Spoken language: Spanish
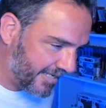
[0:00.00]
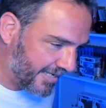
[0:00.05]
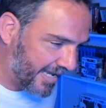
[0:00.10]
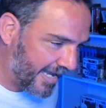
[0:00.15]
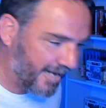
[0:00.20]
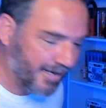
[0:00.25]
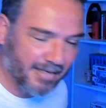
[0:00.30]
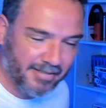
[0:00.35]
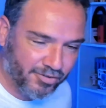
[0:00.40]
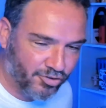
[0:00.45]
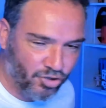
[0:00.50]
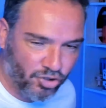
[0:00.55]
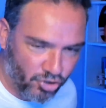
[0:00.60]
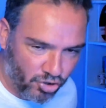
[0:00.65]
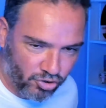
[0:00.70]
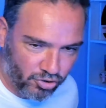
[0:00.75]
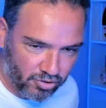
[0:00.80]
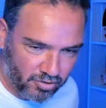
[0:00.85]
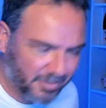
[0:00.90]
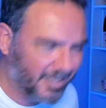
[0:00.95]
Eh, eh, yo
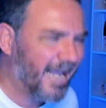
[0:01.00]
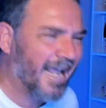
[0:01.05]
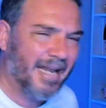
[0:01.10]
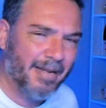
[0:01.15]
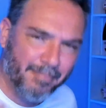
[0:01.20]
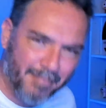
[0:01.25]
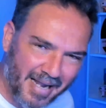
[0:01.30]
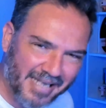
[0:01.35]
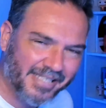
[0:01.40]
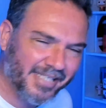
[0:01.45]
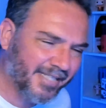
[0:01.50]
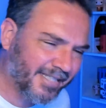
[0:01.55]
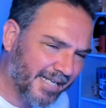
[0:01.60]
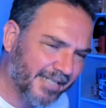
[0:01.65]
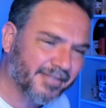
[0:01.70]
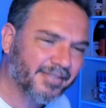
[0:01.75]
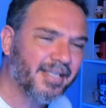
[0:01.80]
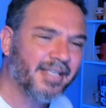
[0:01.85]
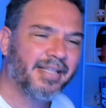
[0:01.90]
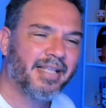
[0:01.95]
no, el Manchester
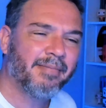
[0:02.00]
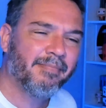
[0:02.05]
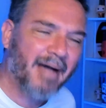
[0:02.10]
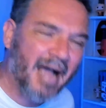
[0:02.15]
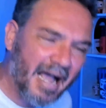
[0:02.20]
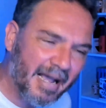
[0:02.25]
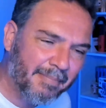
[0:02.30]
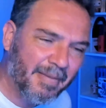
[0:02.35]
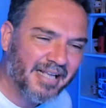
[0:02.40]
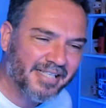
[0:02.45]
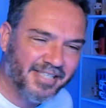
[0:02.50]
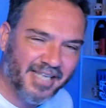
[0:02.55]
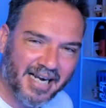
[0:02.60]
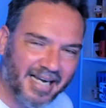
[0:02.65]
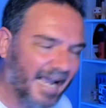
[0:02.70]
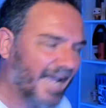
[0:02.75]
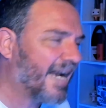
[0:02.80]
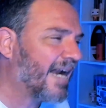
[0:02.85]
City va a machacar al